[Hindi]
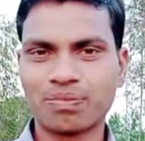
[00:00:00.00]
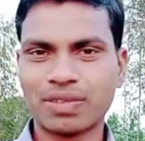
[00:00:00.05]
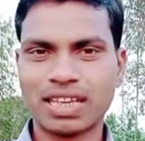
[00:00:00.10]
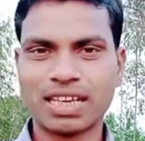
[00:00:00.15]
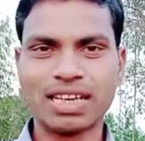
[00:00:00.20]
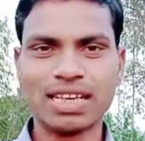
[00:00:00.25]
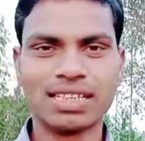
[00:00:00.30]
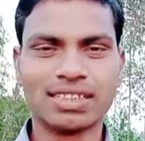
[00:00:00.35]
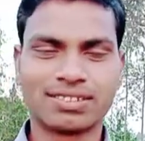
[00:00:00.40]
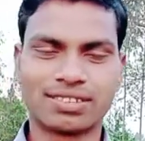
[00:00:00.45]

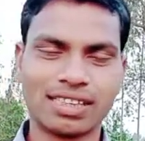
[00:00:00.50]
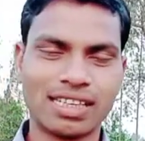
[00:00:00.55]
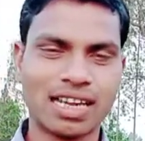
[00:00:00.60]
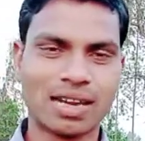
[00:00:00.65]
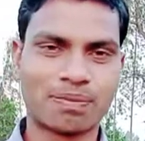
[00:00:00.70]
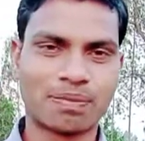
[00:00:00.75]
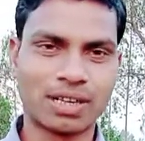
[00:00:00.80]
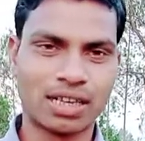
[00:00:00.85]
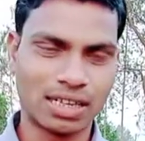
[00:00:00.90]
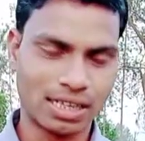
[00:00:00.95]
मेरा इसलिए
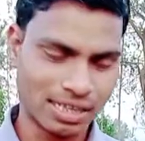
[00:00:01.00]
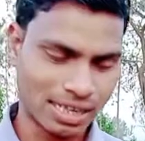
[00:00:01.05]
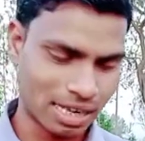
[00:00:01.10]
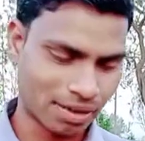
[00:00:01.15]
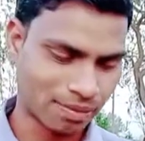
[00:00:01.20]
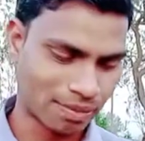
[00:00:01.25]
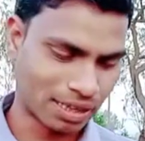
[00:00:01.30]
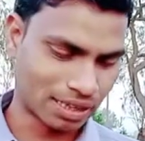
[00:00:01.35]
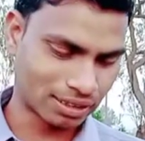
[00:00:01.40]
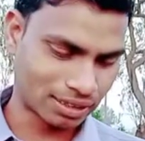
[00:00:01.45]
आपका
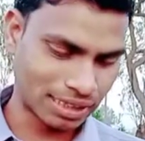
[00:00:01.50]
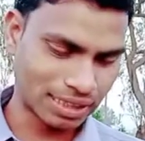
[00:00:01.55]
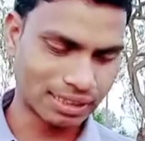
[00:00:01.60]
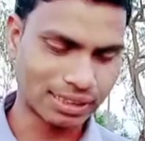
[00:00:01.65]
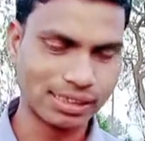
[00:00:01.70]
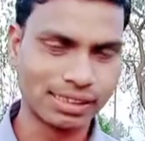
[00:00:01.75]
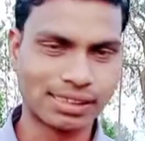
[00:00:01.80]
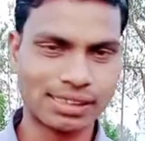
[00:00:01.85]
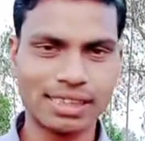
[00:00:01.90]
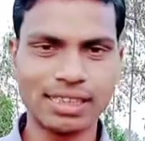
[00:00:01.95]
एक बार तह
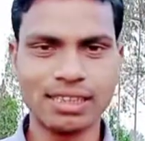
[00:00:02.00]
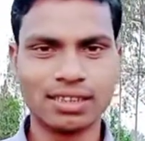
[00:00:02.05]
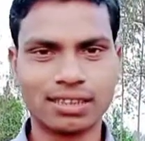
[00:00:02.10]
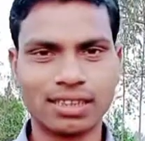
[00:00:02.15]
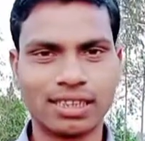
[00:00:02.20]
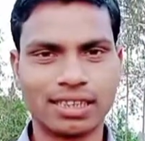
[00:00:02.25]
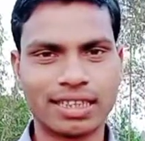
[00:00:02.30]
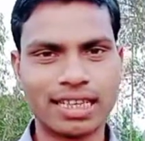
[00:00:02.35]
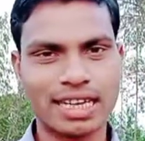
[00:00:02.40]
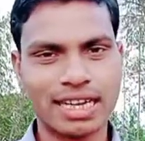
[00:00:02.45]
दिल से
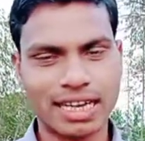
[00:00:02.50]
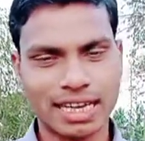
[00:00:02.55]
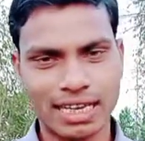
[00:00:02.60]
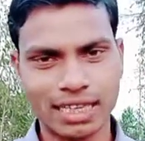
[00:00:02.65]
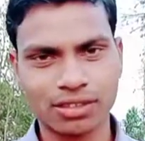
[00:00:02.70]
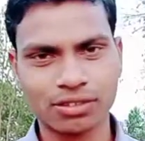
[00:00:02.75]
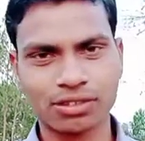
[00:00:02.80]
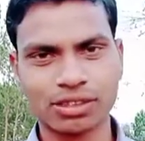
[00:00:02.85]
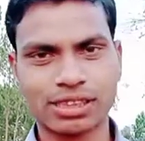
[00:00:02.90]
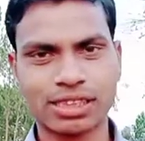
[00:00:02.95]
दिल की
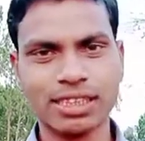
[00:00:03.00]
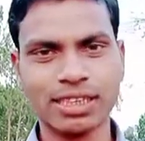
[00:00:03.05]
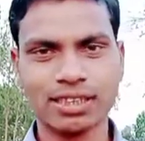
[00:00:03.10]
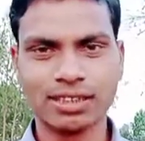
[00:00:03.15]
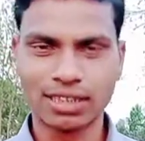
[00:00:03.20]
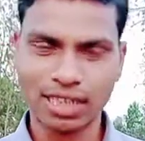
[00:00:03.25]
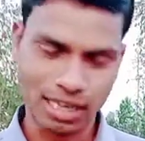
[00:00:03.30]
गहराइयों से